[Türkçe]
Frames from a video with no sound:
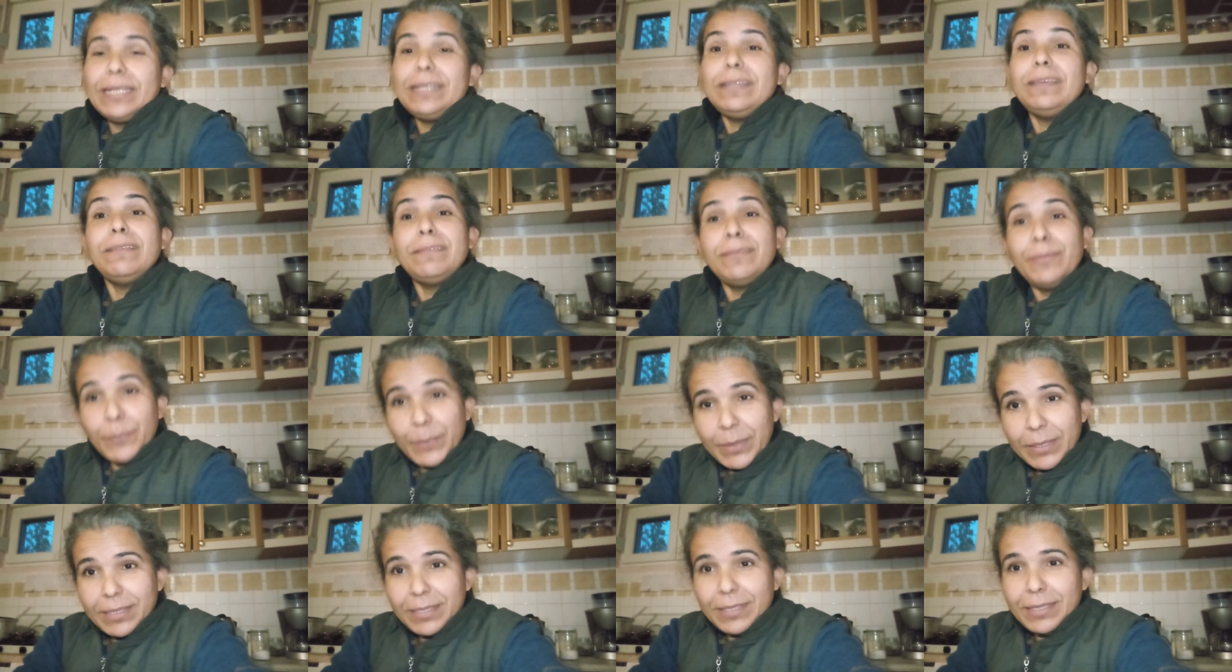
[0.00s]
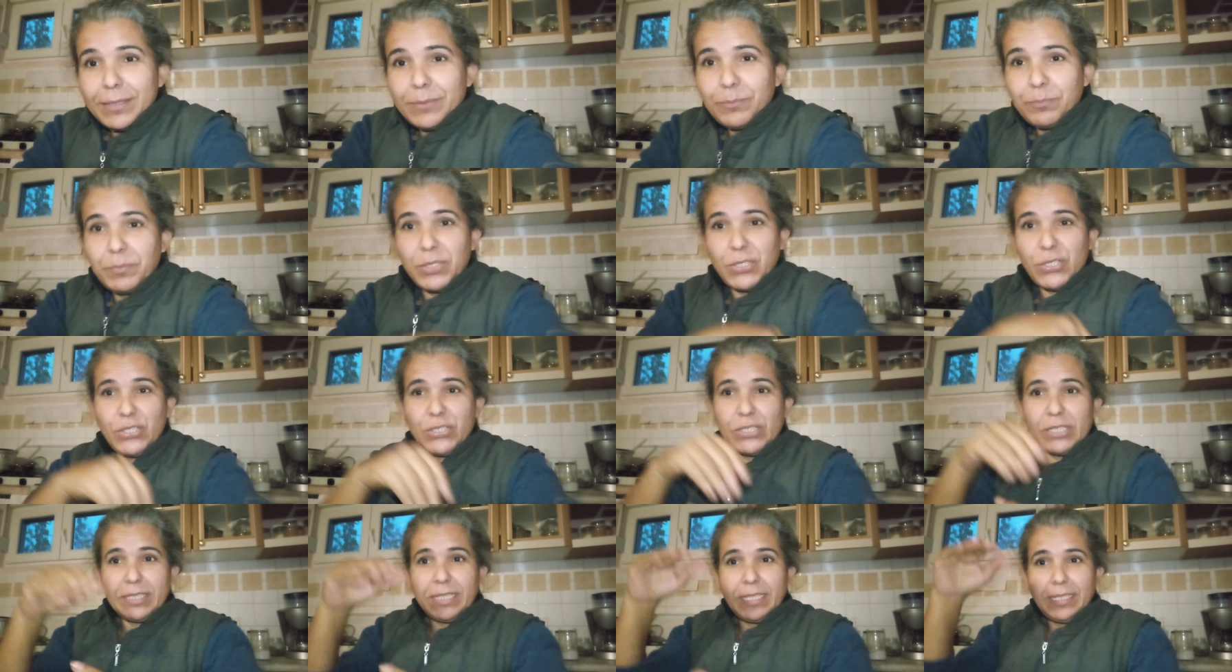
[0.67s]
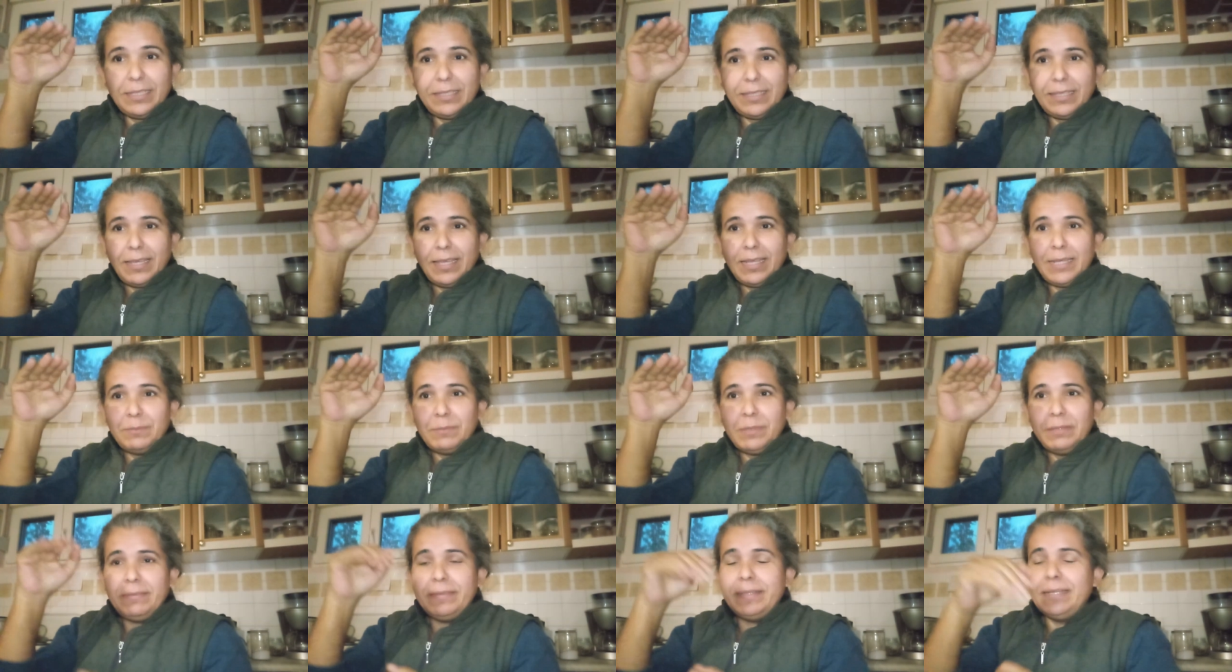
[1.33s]
Yetmedi. Bir şişe de
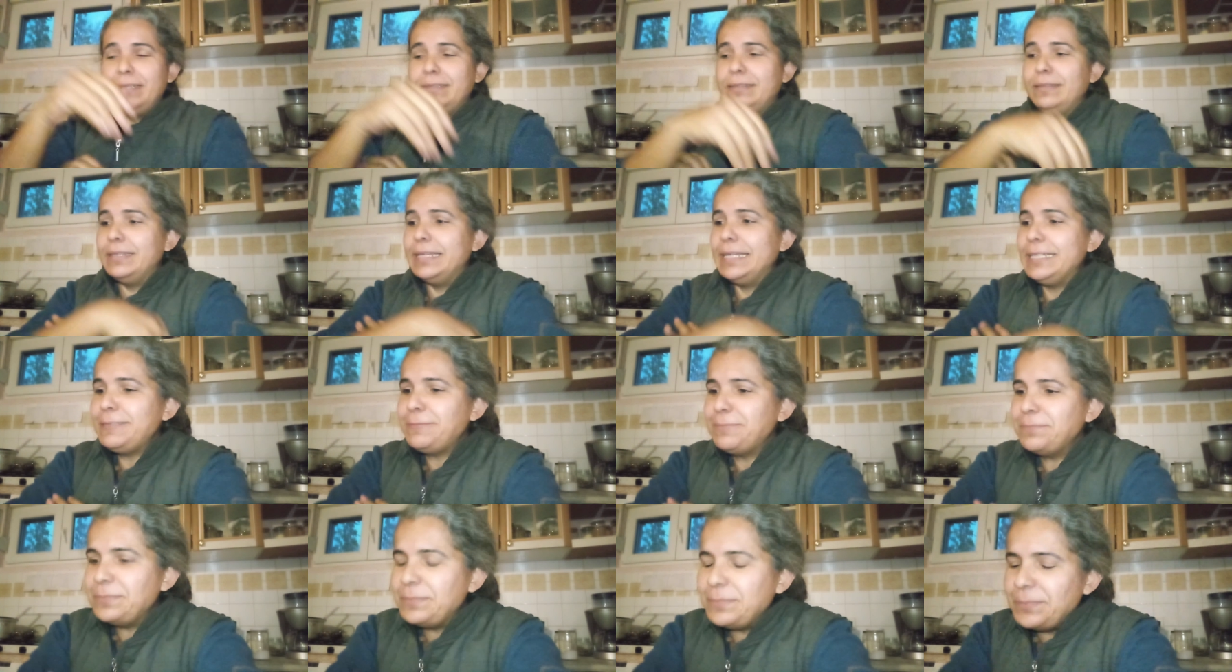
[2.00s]
elime verdiler.